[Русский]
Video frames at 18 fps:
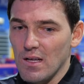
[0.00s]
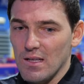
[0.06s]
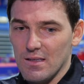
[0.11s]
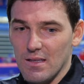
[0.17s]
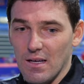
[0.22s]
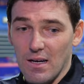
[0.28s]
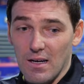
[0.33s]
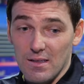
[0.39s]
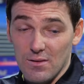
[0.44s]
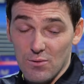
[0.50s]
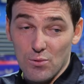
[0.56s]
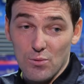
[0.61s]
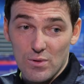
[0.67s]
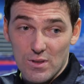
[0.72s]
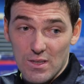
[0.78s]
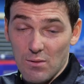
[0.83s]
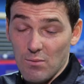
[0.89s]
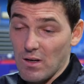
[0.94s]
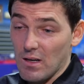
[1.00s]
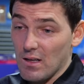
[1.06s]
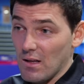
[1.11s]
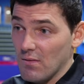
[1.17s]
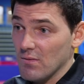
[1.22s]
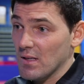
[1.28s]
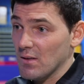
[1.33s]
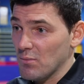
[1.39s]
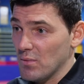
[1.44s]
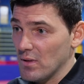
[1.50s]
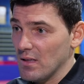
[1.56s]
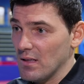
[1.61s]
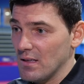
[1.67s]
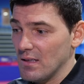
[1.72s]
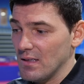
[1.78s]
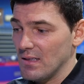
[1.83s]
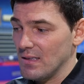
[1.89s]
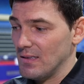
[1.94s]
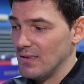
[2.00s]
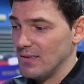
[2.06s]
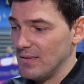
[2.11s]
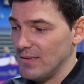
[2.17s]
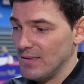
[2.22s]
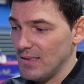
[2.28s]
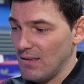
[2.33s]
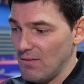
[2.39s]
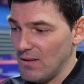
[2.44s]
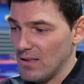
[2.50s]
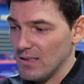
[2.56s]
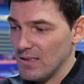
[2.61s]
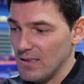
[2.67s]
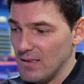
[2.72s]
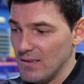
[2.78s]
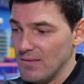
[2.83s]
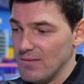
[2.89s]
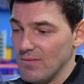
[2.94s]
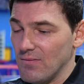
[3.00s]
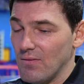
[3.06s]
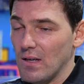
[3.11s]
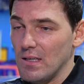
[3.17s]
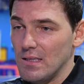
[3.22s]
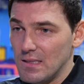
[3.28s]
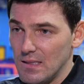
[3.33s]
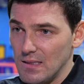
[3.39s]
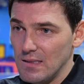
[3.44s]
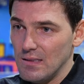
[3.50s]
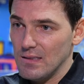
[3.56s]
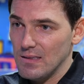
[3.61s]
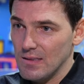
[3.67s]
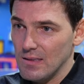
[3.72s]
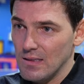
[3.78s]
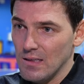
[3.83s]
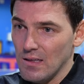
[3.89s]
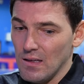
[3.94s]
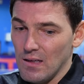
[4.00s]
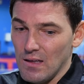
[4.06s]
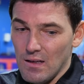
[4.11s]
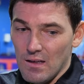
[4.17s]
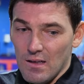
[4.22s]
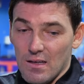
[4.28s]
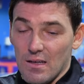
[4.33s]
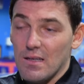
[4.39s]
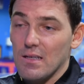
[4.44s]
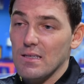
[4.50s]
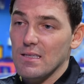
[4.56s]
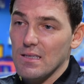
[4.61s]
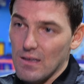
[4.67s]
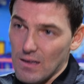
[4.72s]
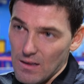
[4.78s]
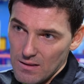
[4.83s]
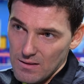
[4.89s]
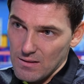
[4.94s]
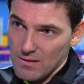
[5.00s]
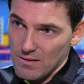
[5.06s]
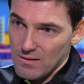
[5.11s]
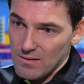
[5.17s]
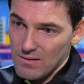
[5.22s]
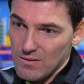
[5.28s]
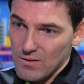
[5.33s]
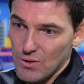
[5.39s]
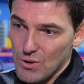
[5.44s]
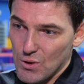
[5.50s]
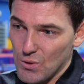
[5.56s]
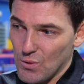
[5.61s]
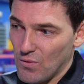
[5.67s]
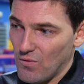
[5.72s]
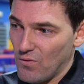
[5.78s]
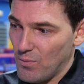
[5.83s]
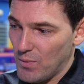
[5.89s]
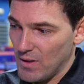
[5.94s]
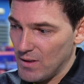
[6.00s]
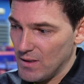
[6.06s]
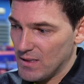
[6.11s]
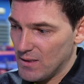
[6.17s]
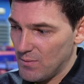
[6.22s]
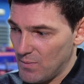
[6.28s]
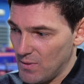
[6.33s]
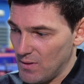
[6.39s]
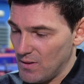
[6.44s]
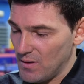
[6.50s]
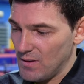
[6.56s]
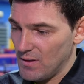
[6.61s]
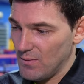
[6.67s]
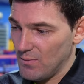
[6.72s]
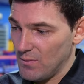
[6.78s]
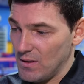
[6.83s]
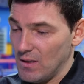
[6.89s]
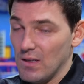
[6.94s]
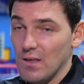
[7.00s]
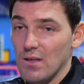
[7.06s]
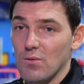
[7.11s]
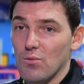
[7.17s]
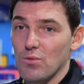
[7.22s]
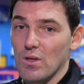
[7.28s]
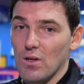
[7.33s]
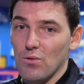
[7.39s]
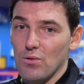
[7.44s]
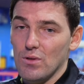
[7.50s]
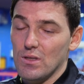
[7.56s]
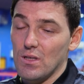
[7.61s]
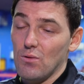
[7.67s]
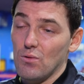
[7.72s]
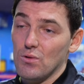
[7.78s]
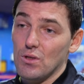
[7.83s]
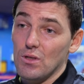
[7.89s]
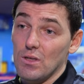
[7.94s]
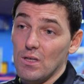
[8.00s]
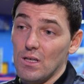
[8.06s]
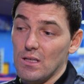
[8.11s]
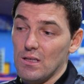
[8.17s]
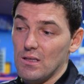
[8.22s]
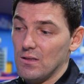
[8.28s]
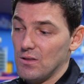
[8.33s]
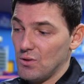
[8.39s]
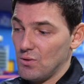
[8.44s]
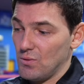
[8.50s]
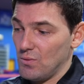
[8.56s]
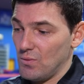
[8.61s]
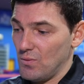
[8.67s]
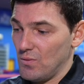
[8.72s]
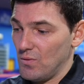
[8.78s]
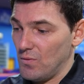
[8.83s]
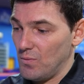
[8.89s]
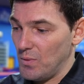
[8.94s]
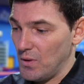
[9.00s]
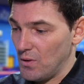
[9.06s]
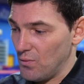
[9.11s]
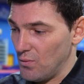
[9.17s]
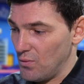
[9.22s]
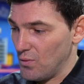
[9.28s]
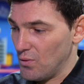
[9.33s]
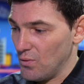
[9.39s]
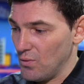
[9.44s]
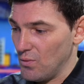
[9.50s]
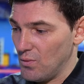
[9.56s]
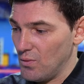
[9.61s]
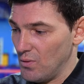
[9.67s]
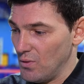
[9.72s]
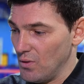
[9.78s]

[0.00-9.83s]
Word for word: Да, ну самое главное было, наверное, войти, разыграться, что, в принципе, мне удалось. Я очень рад, что в первую игру